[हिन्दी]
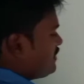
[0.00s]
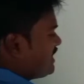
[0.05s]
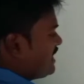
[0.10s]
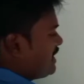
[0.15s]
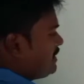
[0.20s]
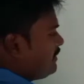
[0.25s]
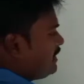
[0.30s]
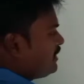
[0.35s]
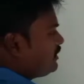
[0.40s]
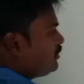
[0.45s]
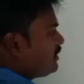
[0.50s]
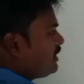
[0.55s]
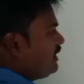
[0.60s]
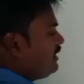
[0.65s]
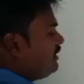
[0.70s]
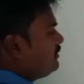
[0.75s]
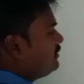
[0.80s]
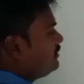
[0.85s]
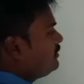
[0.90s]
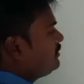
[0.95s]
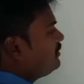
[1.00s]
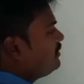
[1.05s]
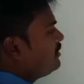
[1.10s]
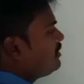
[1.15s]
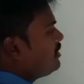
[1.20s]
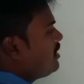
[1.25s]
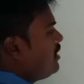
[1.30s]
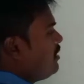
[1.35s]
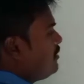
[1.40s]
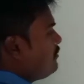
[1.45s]
सौ पचास पास हो रहा है
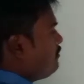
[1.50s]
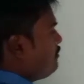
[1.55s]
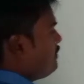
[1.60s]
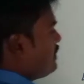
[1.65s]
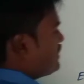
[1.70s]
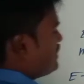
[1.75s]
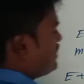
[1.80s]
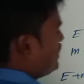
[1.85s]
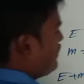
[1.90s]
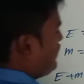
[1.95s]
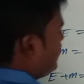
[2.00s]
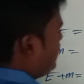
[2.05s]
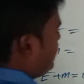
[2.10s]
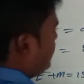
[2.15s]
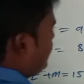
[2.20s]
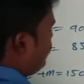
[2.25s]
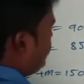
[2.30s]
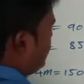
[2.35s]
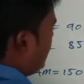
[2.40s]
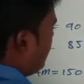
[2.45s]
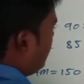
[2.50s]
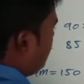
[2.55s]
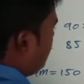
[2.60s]
परसेंट वहाँ कितने को होता